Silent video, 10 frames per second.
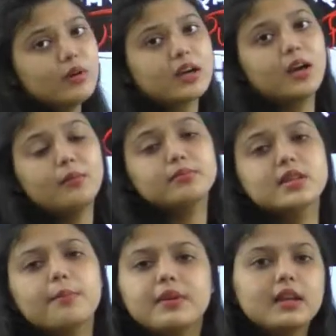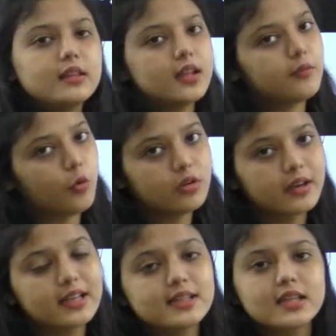मक्का सबके अंदर होल
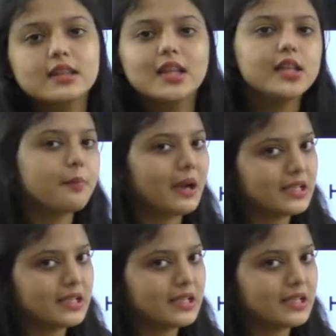ग्रेन्स के अंदर ये पाई